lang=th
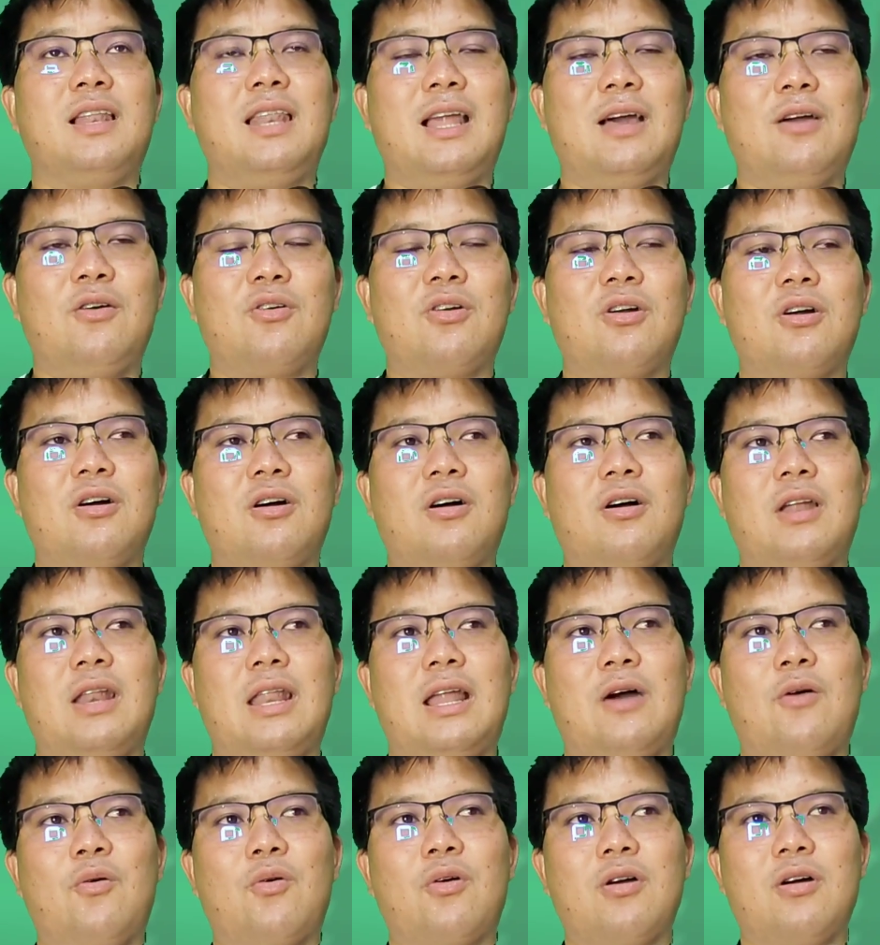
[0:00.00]
แล้วก็
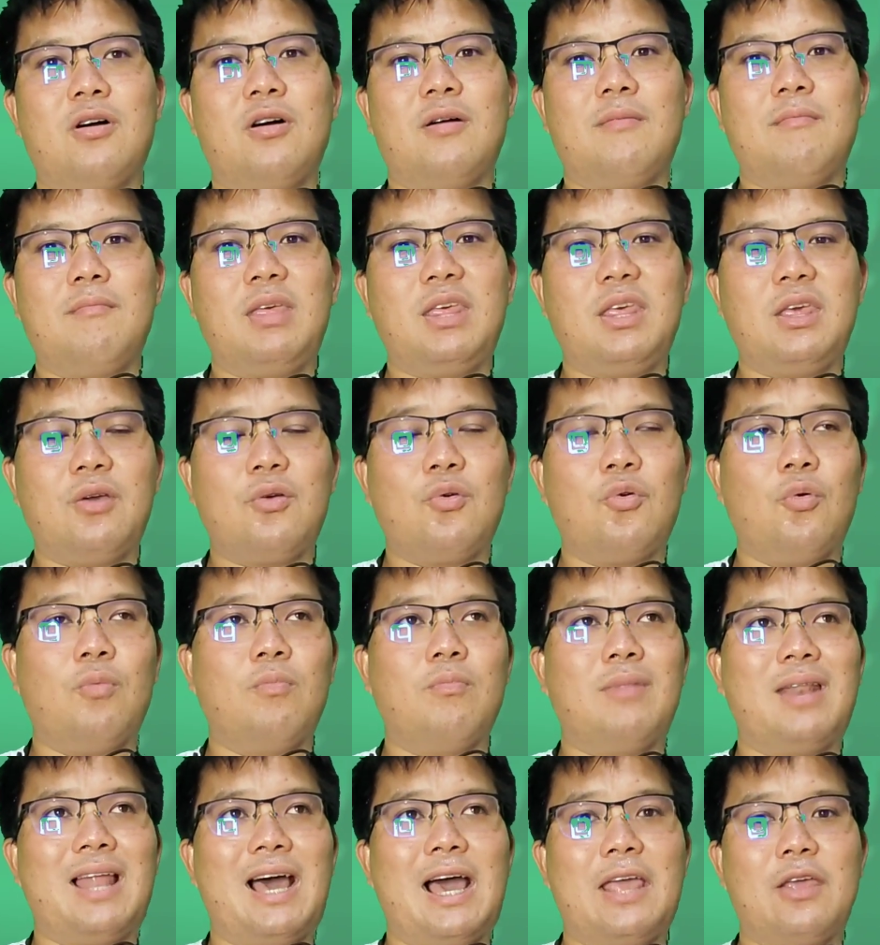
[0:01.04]
เราก็มีกลุ่
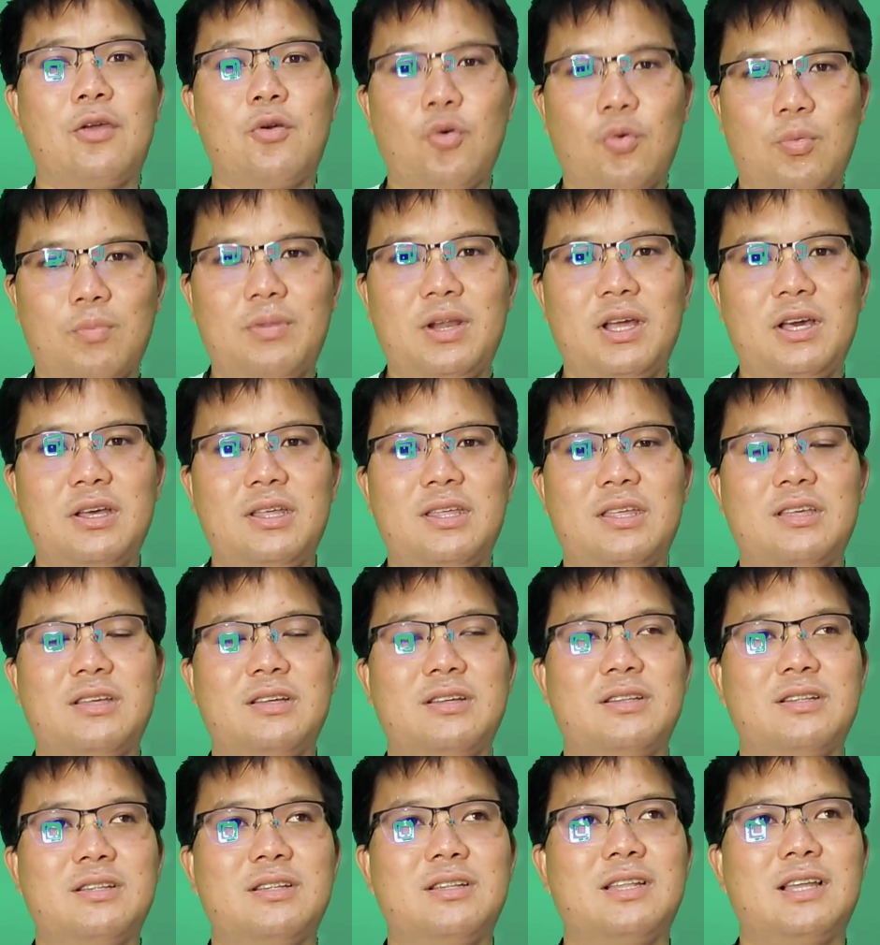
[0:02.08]
มหลายกลุ่มเลย
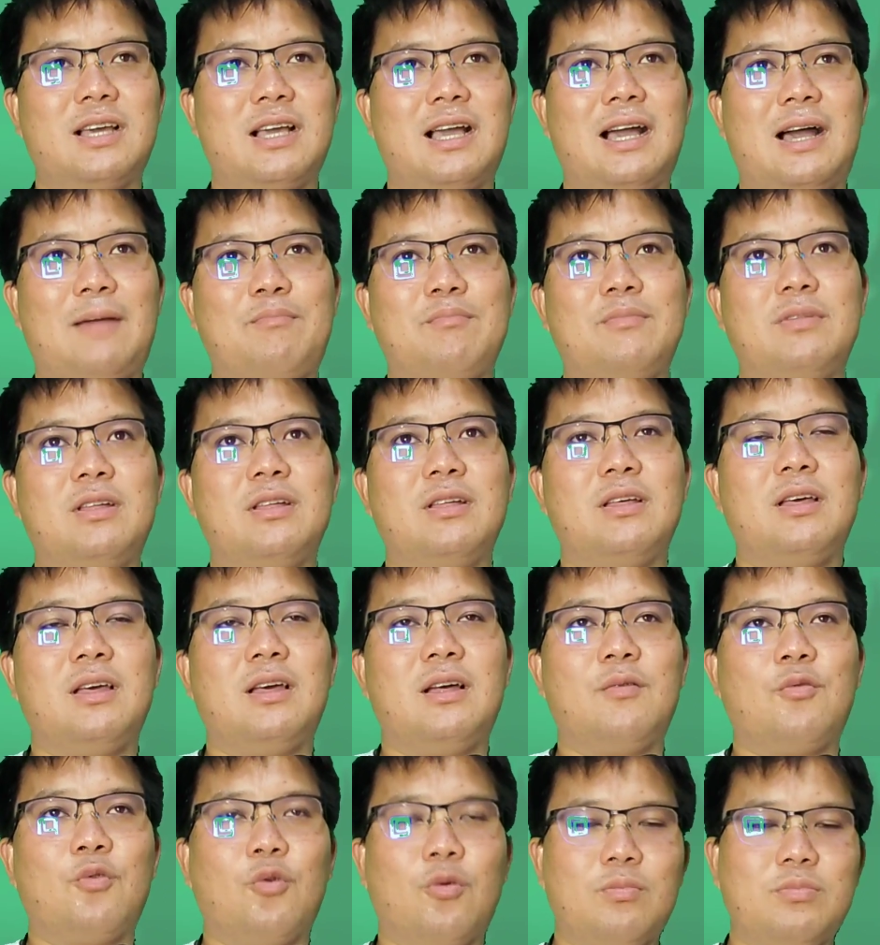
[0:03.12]
นะครับ
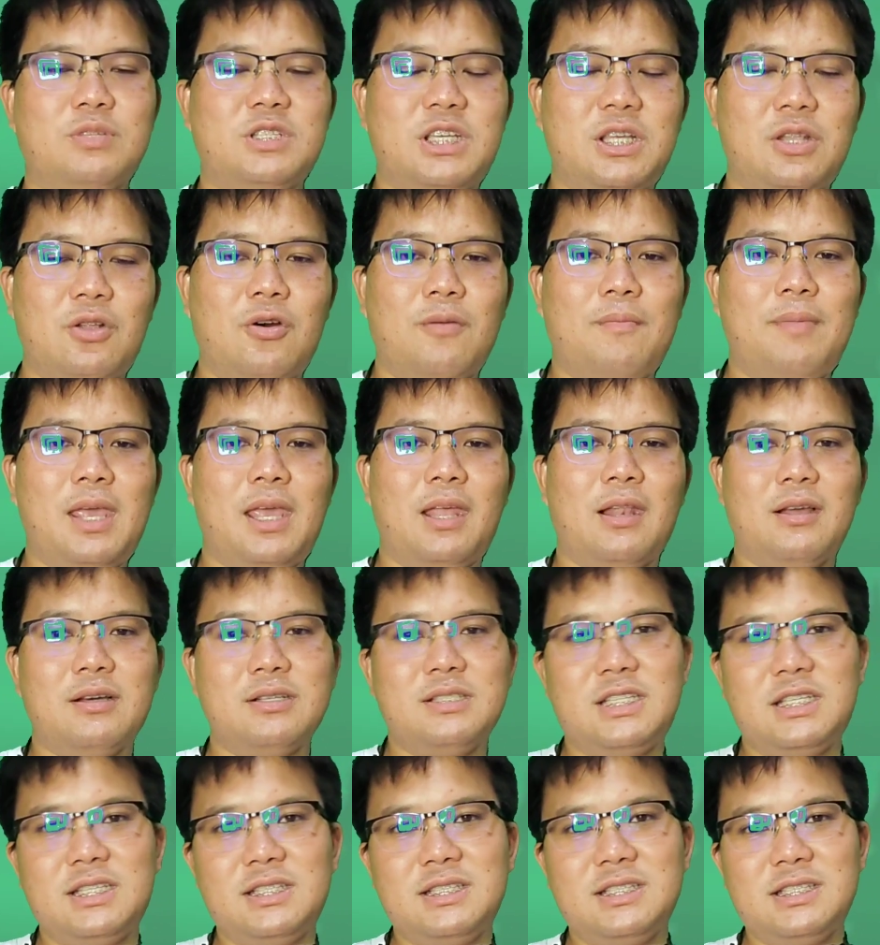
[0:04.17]
กลุ่มชิโนบิหรื
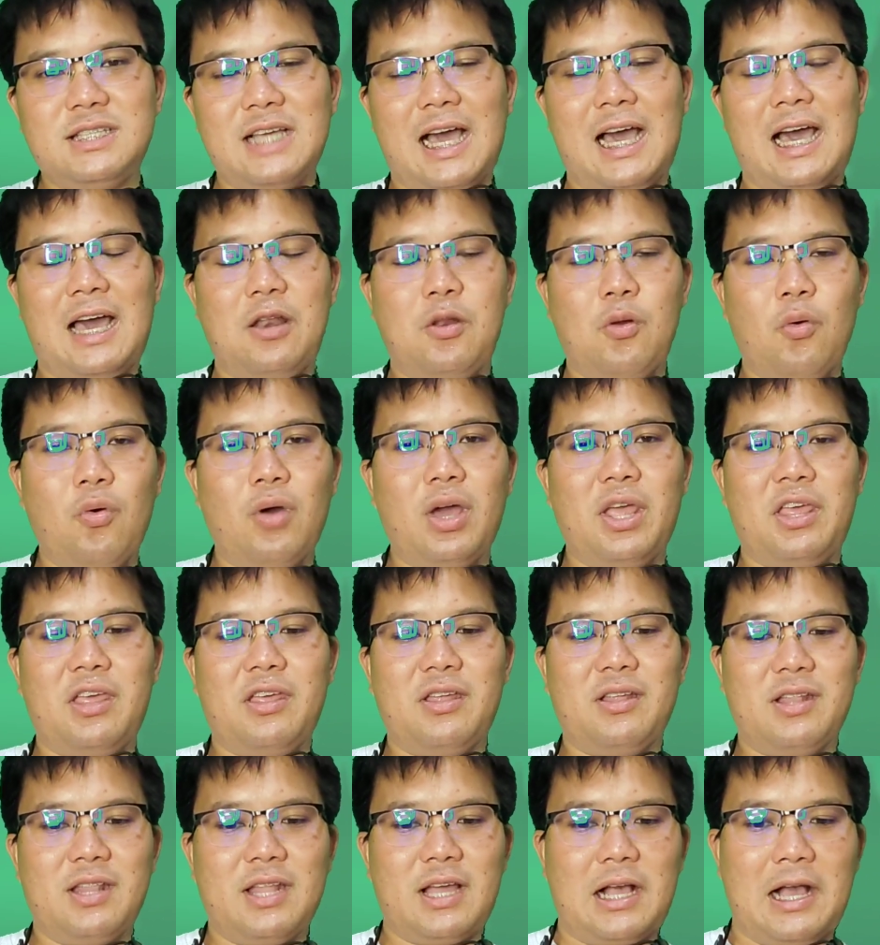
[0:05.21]
อชินจาด้วย
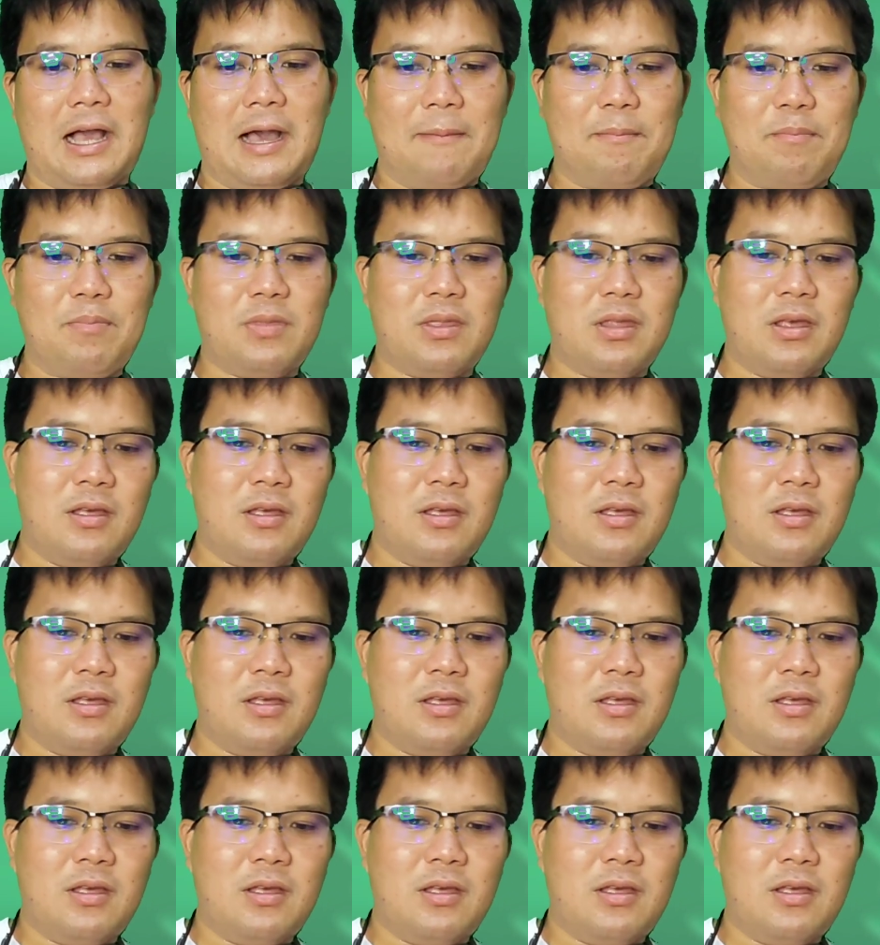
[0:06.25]
นะครับ